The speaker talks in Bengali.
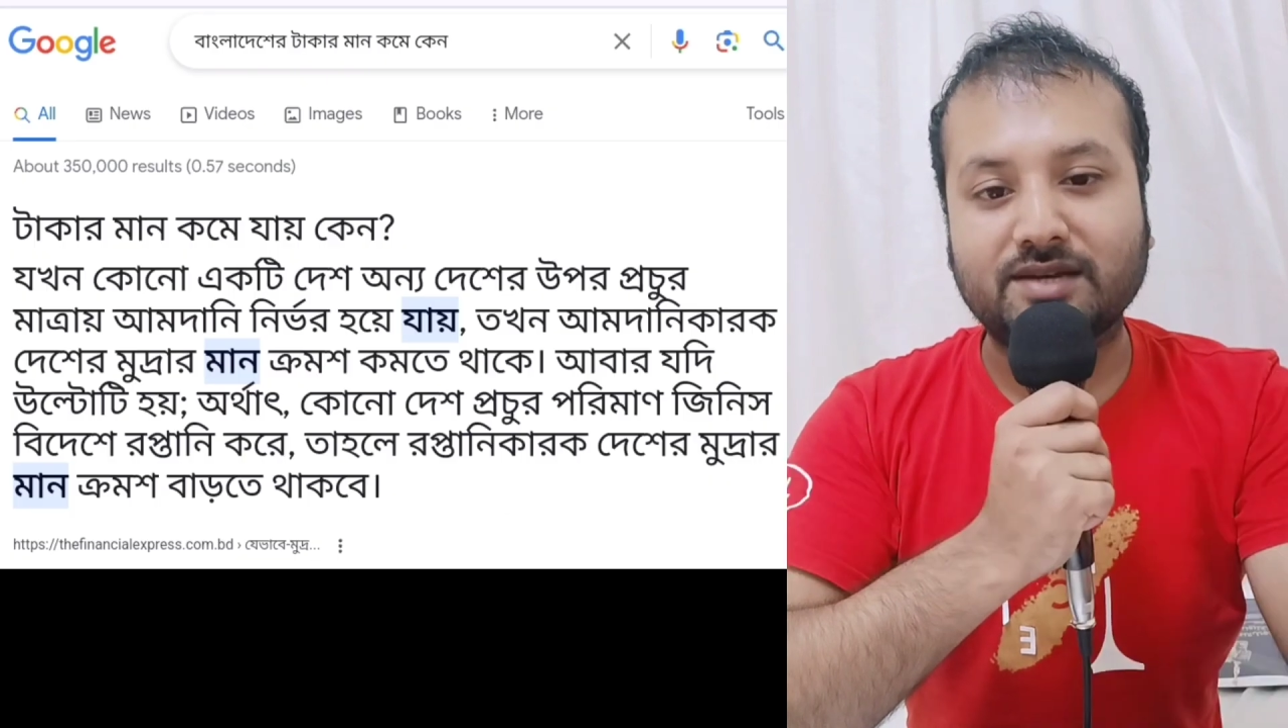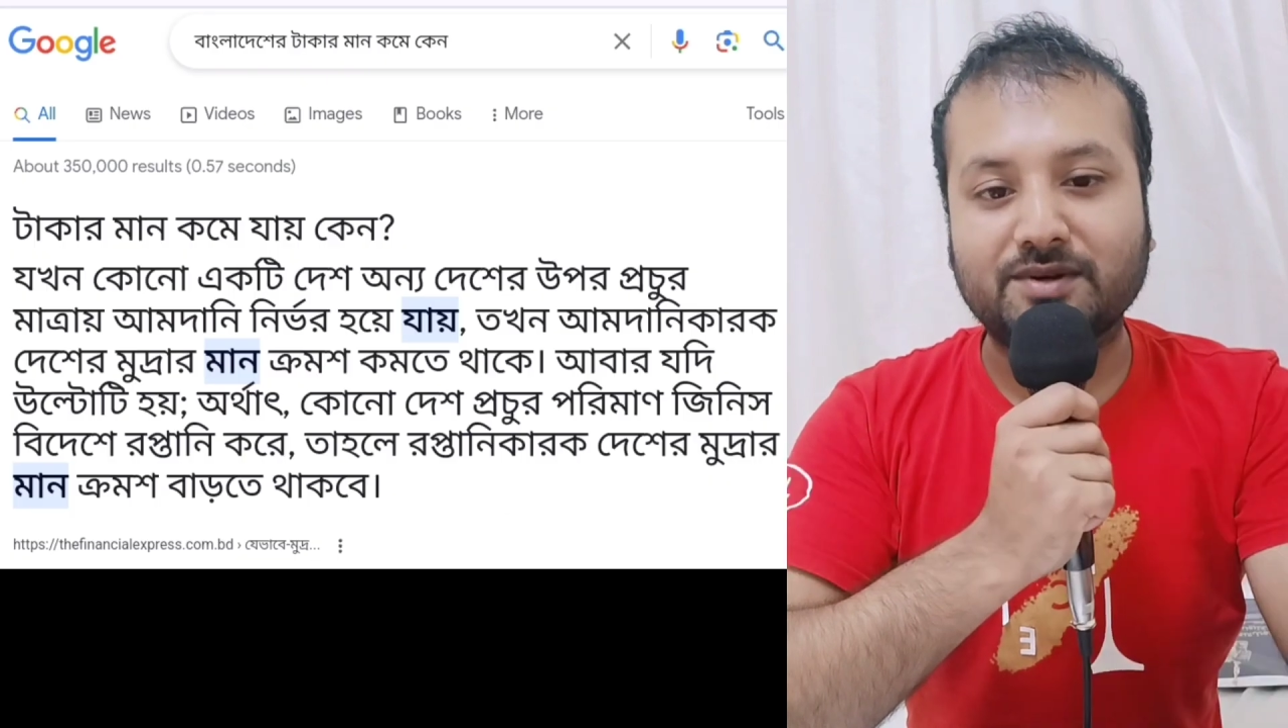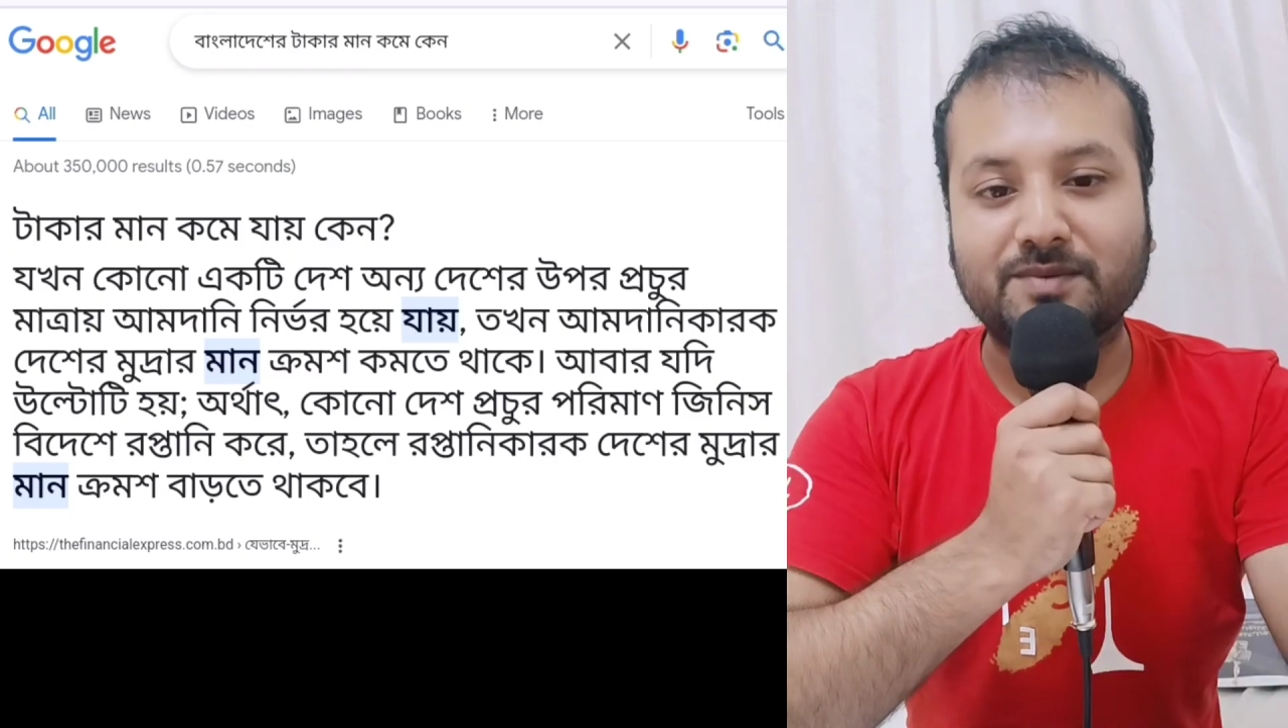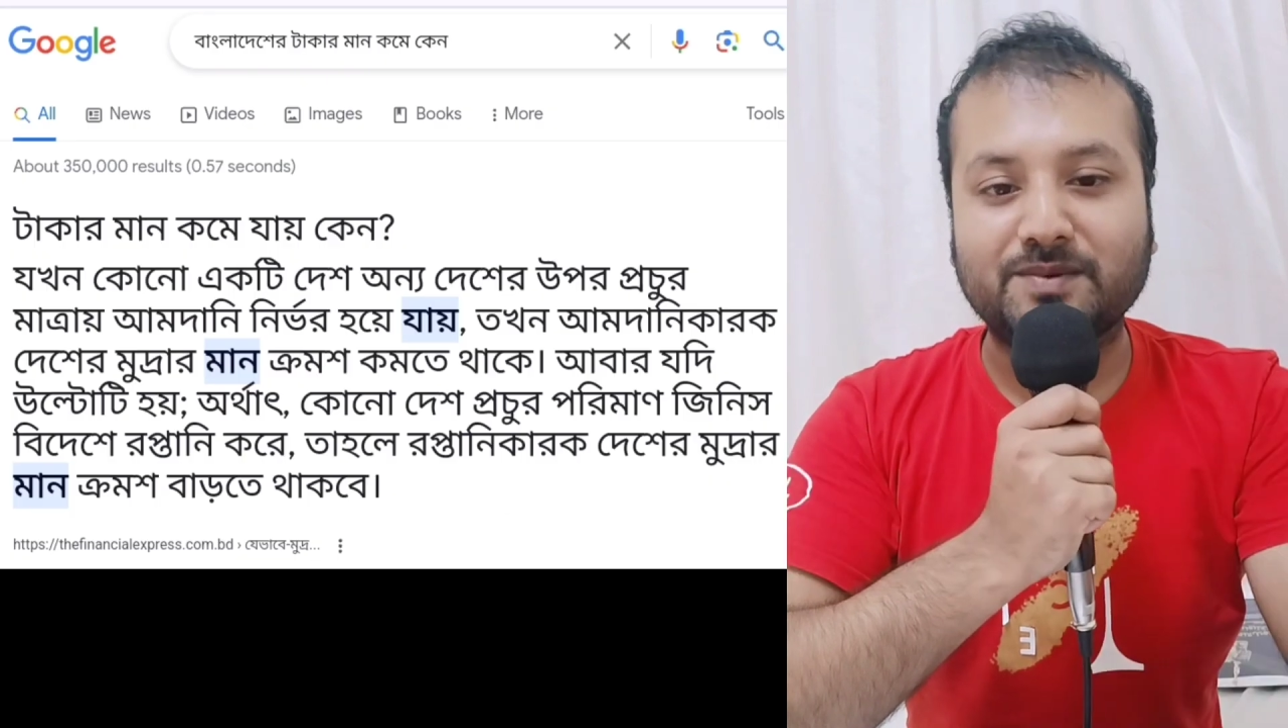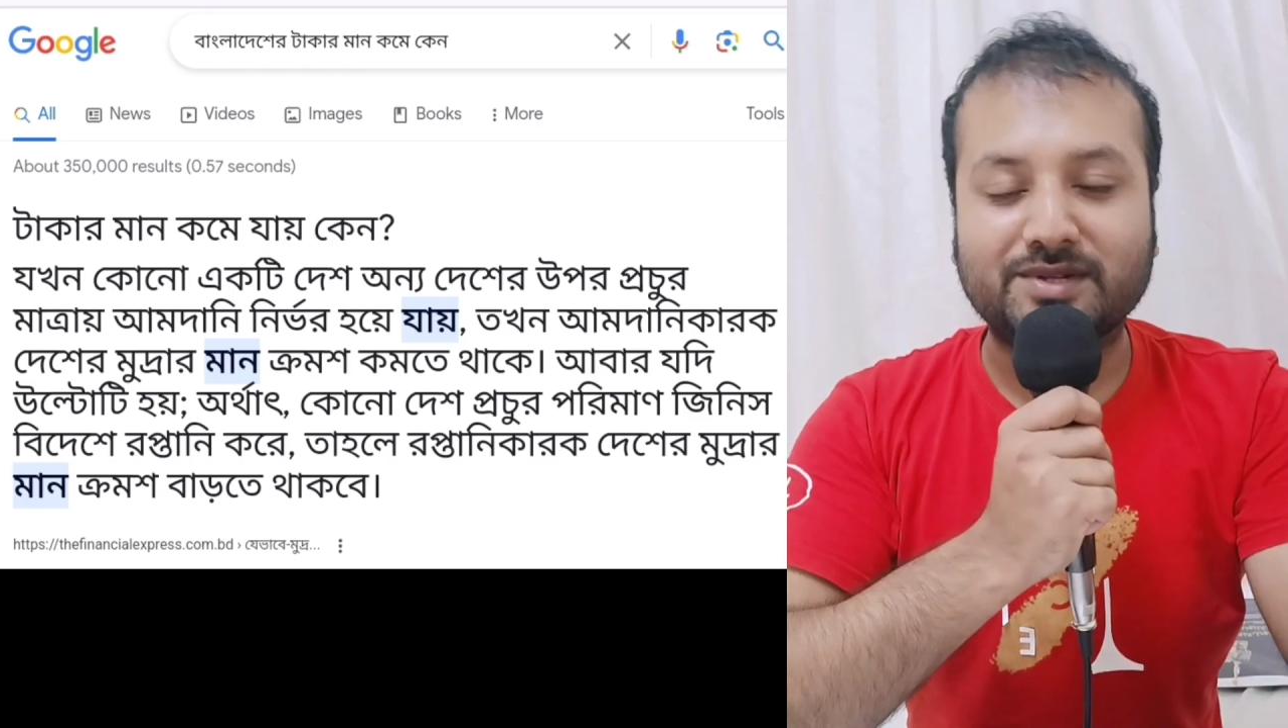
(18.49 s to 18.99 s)

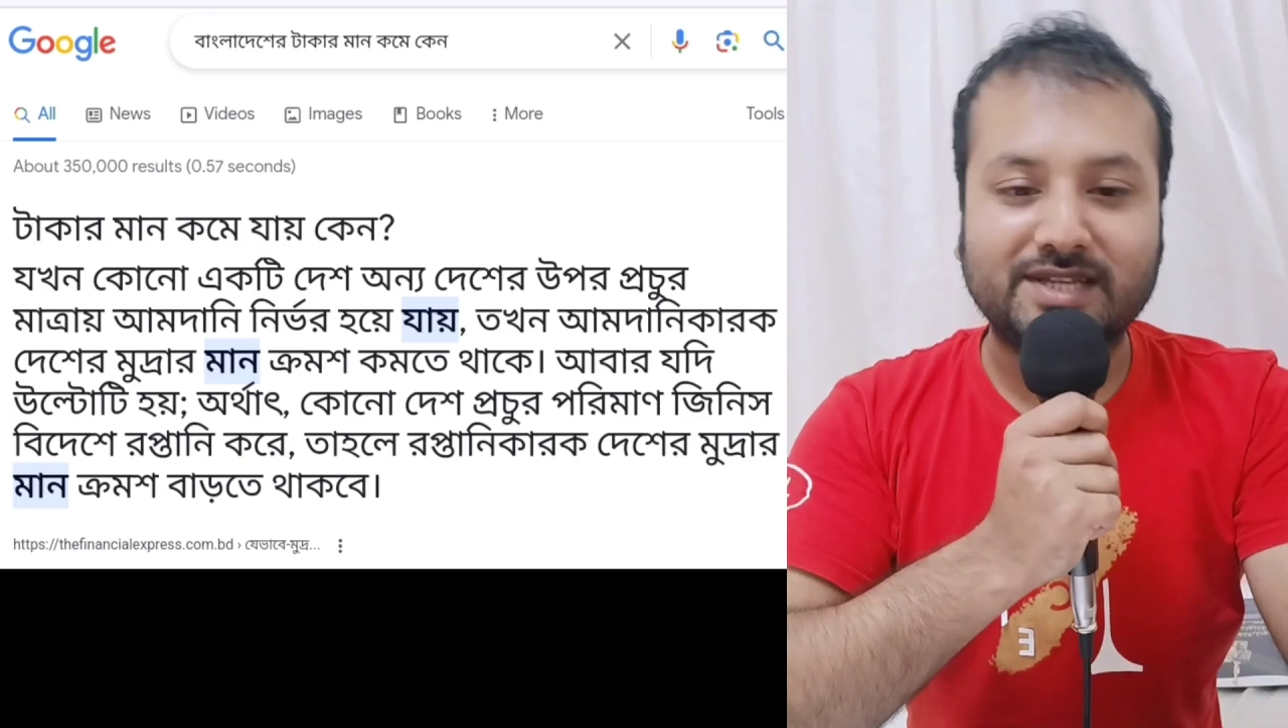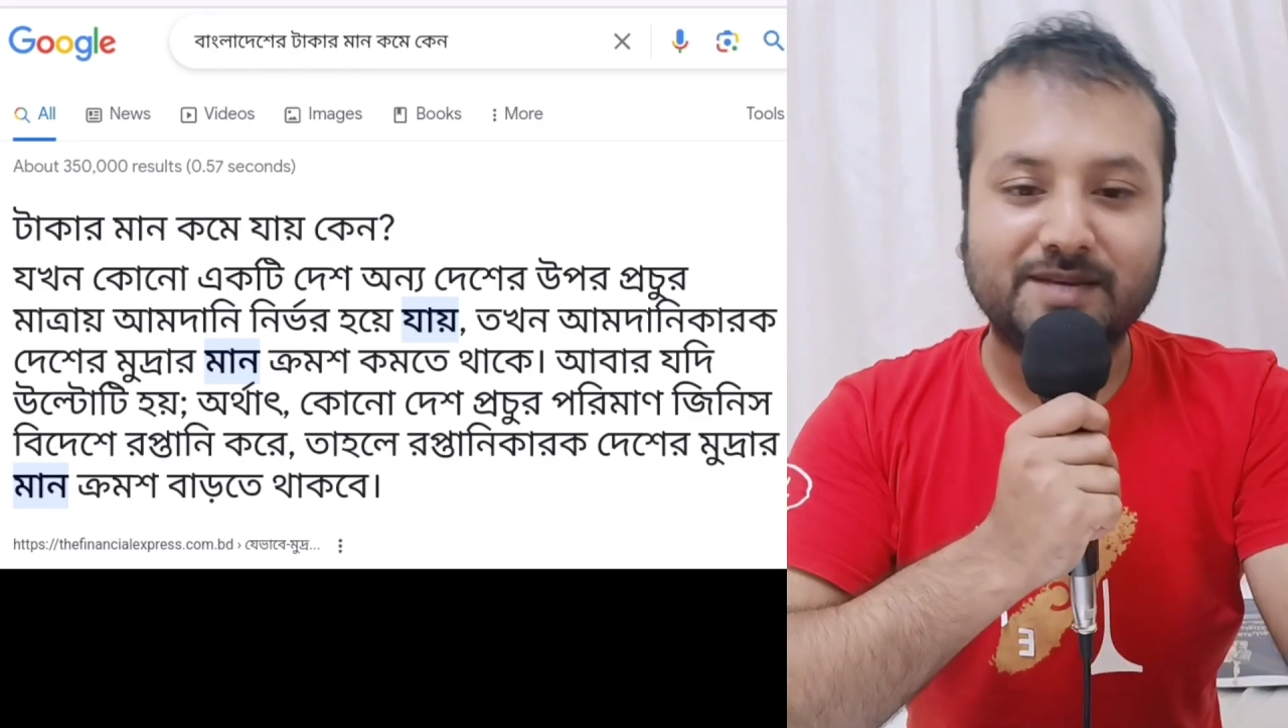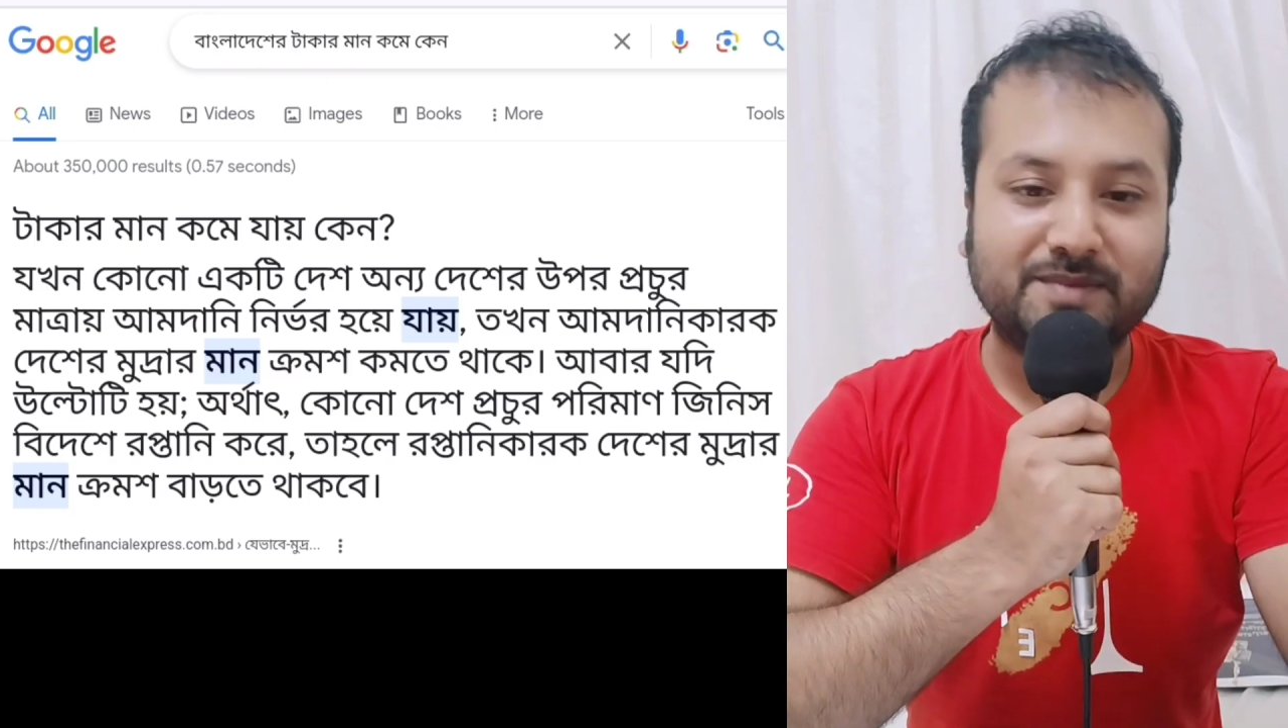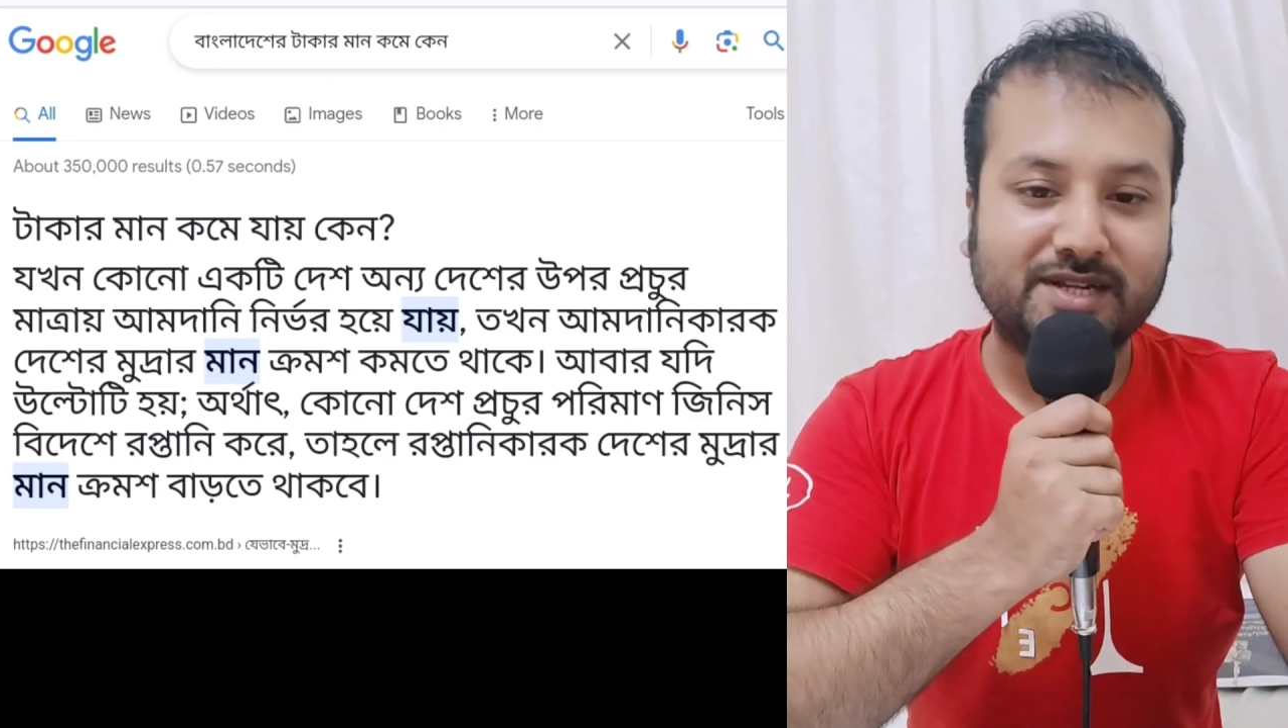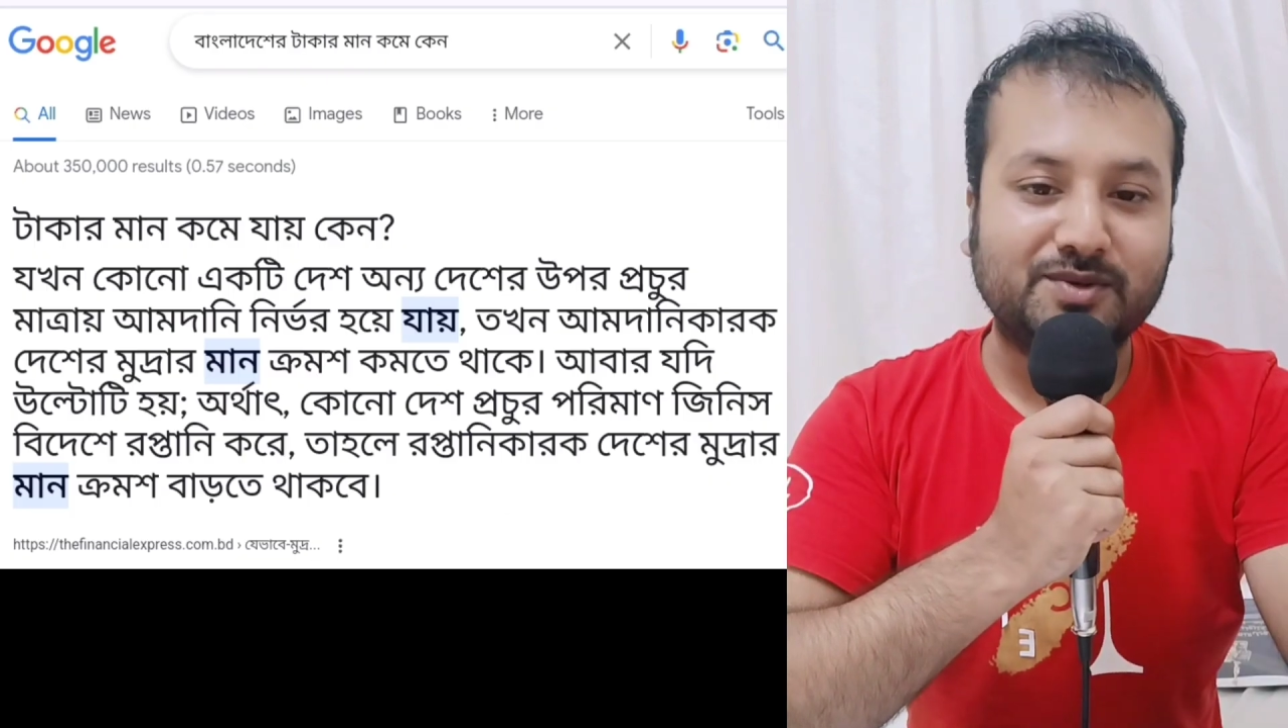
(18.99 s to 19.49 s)
যাওয়ার পরে যে
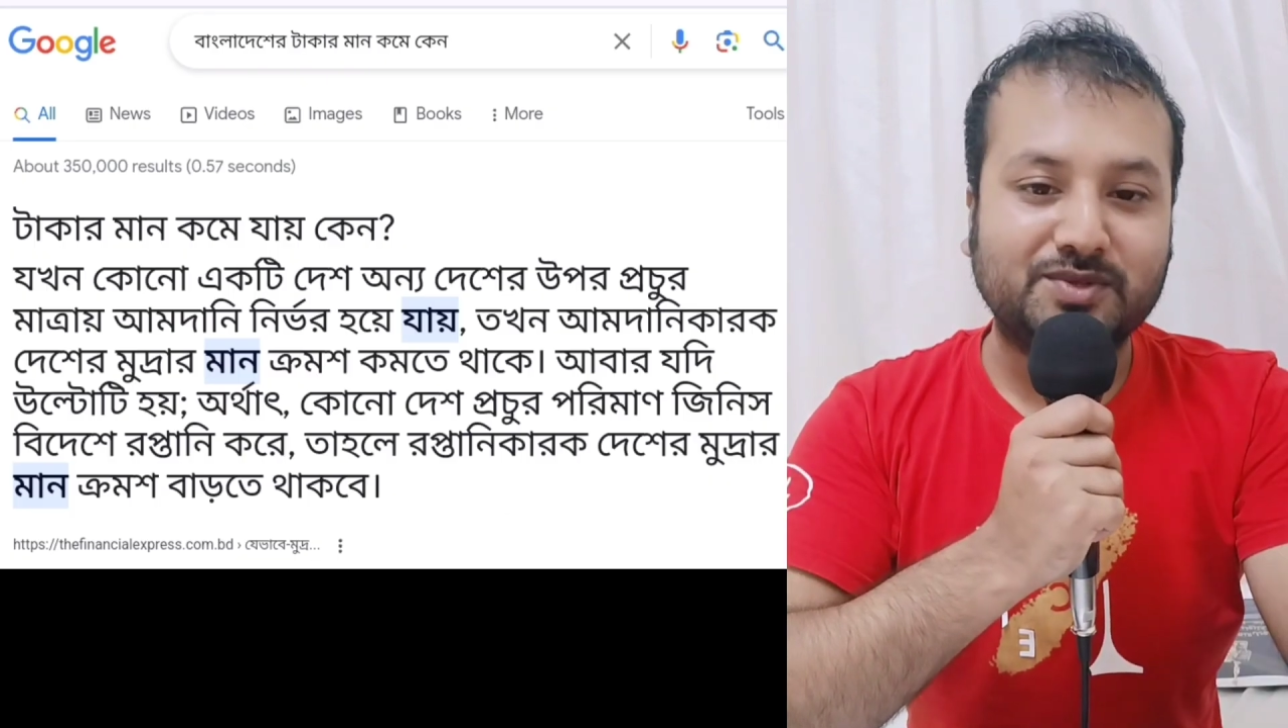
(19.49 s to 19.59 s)
আপনারা